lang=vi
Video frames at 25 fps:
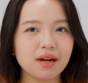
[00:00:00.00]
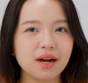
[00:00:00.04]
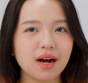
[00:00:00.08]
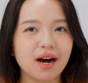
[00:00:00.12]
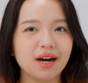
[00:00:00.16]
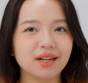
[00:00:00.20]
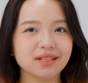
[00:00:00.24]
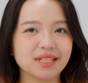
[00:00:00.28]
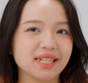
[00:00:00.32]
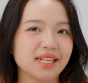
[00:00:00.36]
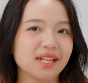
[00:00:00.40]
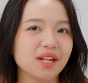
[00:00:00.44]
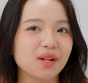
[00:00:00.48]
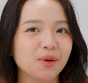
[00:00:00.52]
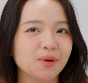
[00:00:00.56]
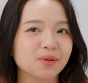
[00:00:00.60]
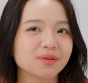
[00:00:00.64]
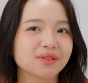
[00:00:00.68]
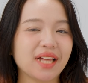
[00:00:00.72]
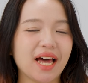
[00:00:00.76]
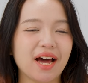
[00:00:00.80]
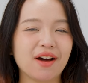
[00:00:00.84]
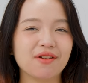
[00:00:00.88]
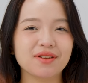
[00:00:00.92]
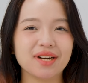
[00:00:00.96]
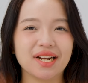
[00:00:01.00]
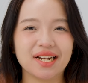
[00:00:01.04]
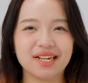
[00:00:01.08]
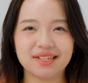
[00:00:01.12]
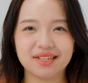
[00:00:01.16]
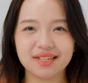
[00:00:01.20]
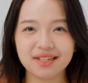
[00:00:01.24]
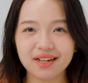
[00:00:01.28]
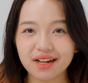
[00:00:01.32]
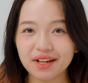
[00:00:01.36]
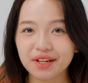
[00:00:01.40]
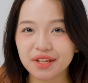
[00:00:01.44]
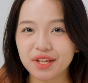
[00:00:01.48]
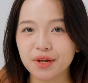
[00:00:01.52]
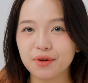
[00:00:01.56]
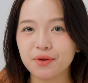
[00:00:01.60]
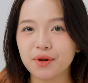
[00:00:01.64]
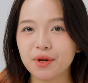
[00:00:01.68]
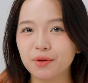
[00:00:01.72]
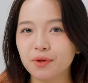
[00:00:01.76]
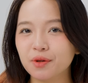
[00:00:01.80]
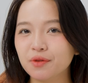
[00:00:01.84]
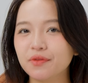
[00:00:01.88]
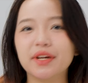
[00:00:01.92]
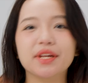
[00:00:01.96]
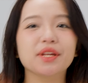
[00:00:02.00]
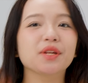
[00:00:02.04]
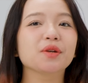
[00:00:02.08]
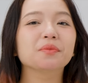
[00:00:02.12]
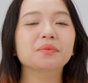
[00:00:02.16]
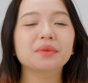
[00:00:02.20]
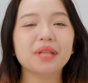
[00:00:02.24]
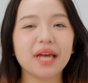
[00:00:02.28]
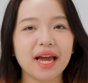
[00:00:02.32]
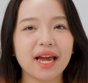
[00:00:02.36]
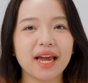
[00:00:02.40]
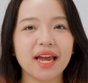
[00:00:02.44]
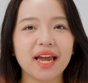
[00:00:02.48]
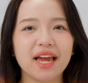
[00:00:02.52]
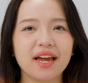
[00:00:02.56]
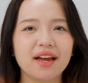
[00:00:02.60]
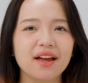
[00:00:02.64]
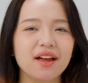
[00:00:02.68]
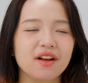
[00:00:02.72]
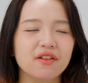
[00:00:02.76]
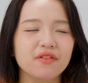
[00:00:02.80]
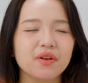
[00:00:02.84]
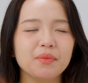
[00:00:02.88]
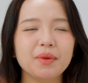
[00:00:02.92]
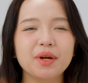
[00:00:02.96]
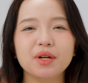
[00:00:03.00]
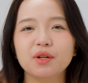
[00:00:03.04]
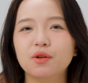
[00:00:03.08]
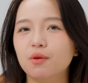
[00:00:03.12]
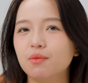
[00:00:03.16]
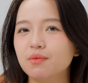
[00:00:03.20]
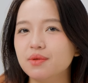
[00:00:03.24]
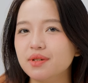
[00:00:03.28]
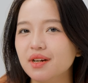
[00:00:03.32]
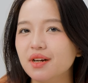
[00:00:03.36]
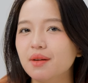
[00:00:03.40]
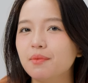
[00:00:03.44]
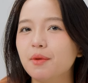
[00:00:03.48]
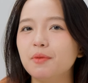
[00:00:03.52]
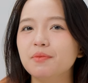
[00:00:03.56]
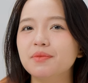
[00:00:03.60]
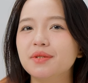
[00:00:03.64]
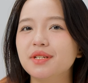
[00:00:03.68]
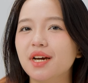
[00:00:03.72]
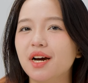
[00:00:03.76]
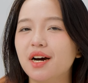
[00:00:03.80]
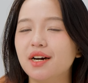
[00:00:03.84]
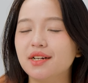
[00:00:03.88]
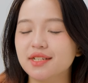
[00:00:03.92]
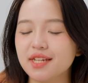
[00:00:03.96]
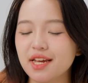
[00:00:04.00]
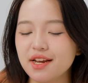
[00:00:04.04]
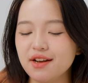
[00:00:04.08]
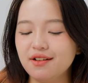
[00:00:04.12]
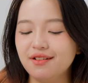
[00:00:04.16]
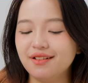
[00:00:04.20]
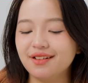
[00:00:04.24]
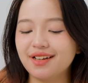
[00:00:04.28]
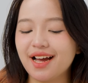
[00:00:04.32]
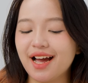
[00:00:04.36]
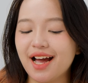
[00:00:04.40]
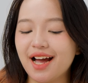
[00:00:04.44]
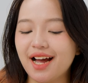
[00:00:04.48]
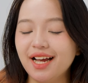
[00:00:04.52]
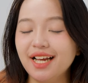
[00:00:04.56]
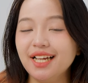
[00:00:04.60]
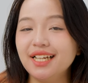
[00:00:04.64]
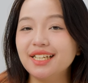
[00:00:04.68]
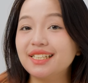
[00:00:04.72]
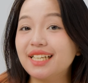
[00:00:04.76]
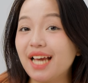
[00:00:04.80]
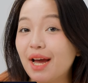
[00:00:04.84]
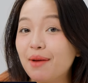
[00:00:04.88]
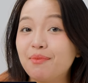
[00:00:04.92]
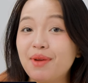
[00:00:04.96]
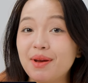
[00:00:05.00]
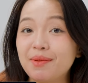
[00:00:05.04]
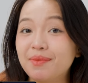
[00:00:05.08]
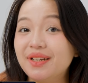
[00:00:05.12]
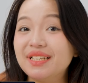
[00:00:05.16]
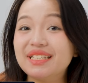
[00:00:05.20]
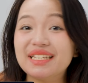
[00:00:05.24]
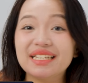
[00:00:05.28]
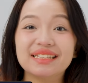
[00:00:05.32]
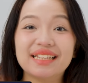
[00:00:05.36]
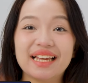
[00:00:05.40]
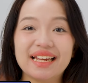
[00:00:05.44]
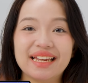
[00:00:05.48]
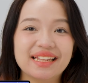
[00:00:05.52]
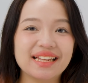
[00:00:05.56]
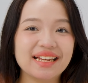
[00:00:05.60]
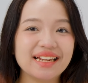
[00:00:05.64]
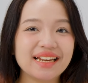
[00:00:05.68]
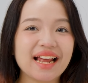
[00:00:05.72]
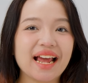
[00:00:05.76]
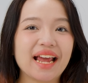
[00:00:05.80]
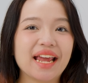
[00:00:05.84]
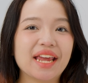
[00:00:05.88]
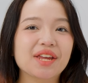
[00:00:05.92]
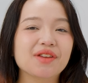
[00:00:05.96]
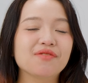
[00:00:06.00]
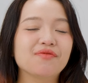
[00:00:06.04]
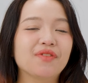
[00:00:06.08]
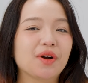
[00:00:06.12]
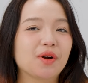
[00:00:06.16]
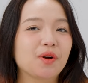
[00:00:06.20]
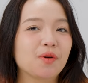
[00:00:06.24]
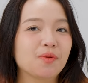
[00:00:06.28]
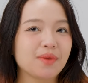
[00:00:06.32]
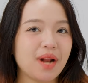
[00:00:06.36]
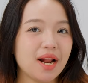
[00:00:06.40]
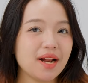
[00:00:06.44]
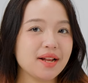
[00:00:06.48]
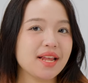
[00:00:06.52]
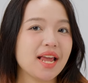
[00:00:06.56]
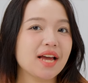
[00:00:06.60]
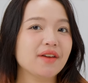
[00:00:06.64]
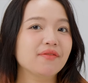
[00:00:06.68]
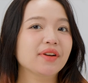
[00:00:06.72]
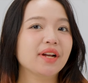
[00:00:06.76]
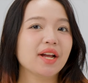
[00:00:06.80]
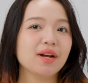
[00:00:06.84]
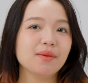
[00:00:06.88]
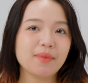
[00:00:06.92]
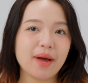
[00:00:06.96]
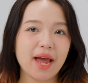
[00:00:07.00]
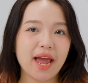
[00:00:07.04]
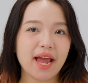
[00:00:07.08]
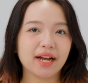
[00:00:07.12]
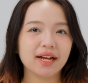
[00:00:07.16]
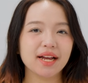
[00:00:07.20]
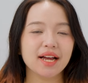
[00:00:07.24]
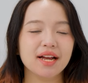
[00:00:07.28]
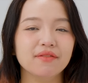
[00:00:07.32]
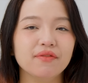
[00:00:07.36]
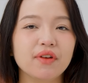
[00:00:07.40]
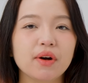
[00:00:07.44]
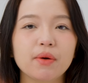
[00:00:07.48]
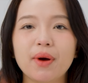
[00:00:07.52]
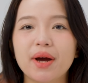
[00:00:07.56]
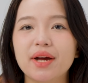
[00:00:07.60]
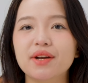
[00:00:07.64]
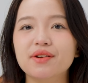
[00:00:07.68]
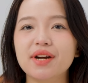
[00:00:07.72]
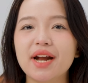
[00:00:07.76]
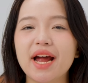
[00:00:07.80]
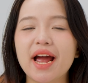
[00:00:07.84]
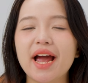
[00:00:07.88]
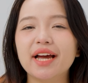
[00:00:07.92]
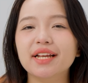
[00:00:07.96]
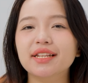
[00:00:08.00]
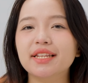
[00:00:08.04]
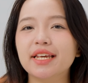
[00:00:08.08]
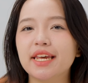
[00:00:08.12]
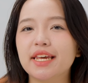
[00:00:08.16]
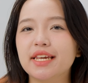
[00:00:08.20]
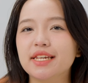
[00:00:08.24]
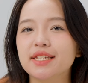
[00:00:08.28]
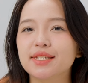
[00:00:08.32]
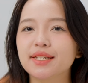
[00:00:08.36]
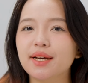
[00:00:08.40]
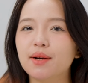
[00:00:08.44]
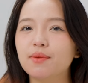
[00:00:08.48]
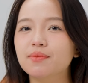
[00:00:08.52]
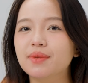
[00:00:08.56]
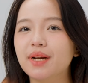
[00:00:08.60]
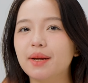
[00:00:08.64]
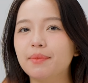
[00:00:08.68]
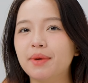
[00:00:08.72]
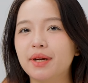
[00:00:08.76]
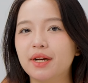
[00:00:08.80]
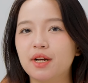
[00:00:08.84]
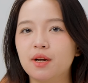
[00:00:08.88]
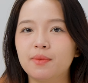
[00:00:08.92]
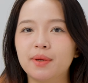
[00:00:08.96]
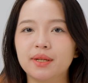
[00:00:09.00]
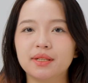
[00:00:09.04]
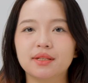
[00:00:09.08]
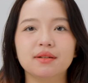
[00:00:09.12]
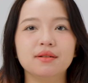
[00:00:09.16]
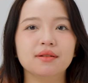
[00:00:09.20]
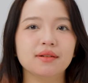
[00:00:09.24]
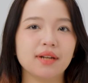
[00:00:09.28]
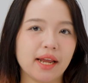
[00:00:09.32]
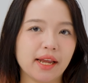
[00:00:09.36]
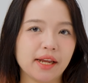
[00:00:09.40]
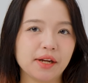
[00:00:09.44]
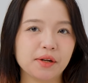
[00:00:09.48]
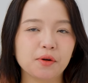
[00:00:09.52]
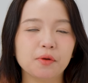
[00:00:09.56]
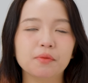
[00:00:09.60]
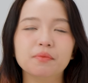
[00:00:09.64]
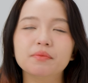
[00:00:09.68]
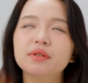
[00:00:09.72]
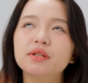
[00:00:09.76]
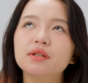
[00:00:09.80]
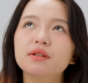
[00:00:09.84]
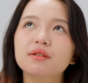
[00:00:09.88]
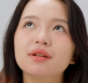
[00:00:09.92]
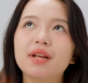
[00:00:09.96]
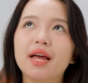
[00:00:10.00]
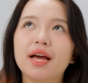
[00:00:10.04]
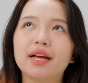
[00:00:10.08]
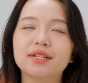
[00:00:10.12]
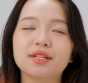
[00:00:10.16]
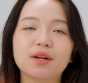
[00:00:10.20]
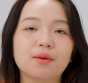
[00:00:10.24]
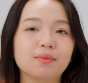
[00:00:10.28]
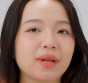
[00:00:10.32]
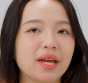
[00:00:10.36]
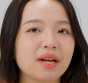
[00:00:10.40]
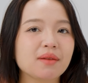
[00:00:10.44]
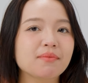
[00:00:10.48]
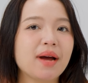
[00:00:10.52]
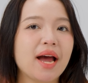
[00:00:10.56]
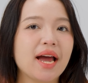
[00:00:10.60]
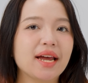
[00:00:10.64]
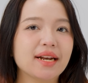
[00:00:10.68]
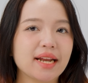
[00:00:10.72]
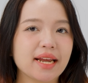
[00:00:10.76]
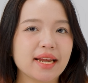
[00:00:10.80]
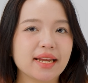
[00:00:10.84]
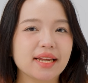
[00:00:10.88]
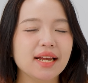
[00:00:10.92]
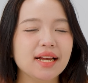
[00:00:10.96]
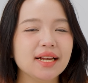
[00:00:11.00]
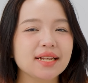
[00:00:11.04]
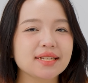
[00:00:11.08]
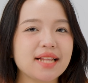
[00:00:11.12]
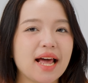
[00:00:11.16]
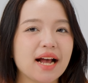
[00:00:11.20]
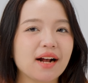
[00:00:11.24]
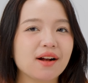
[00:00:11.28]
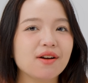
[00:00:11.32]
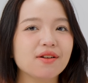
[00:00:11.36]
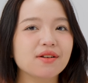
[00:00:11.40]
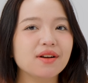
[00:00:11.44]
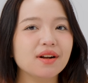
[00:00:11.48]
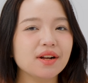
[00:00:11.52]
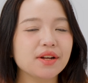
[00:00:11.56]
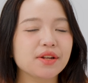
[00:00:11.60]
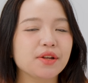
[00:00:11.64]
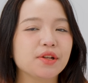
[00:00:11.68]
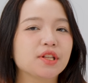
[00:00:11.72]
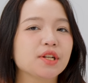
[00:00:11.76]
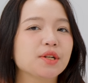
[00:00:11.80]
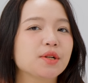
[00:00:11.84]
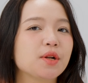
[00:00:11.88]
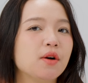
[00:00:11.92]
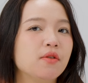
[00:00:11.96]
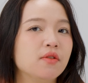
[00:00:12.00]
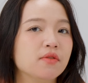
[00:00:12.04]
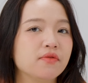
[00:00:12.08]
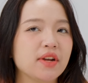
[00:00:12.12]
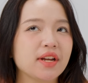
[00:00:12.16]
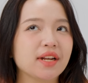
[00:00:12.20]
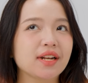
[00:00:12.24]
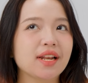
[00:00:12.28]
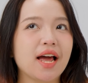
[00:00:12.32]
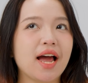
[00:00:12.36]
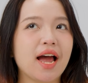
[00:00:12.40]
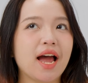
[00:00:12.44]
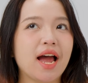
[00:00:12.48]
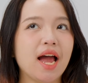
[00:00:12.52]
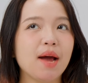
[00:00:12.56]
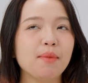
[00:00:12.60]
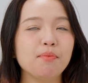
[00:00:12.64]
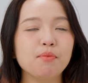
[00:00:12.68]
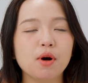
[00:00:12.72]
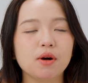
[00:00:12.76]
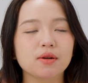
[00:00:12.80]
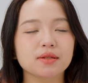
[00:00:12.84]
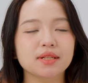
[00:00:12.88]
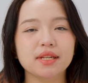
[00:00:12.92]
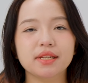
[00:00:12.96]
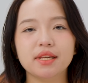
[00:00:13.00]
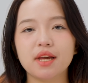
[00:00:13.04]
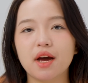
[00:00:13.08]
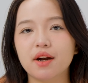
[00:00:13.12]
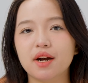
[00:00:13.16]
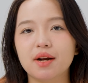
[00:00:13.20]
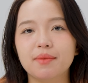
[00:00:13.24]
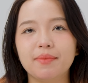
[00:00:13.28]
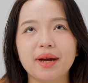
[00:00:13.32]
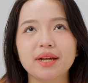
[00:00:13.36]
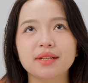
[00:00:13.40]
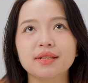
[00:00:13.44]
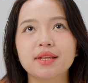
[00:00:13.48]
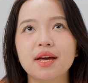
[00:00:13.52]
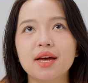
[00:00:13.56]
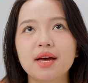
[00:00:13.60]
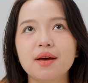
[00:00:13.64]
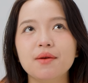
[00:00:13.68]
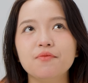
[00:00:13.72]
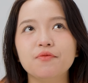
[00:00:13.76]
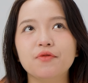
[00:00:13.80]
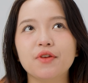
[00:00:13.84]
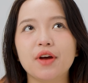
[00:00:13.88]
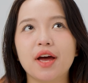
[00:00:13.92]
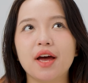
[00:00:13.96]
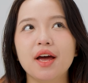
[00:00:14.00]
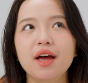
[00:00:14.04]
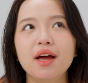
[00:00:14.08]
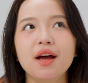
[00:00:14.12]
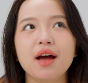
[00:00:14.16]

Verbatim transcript: ngờ sẽ luôn tạo ra rất là nhiều điều thú vị cho chúng ta ha. Và mình cũng rất là mong chờ sẽ được uh, cầm em nói trên tay như thế này và cùng đánh giá với các bạn. Và ngoài ra thì trong năm 2024 này cũng như là trong tháng 3 này đã có rất là nhiều tin đồn về việc là Apple sẽ cho ra mắt thêm về